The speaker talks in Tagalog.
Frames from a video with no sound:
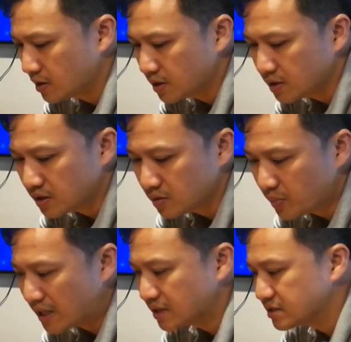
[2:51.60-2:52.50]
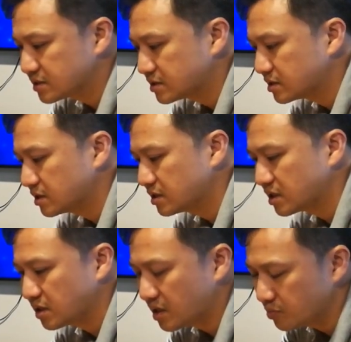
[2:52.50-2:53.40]
In unbalanced in
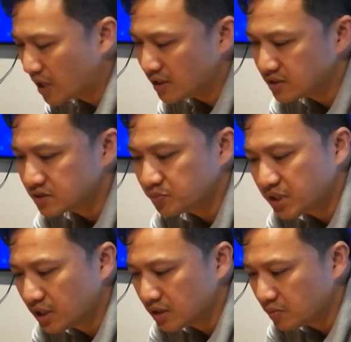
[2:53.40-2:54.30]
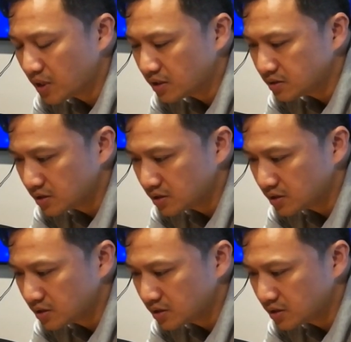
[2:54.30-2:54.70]
an unbalanced PL naman,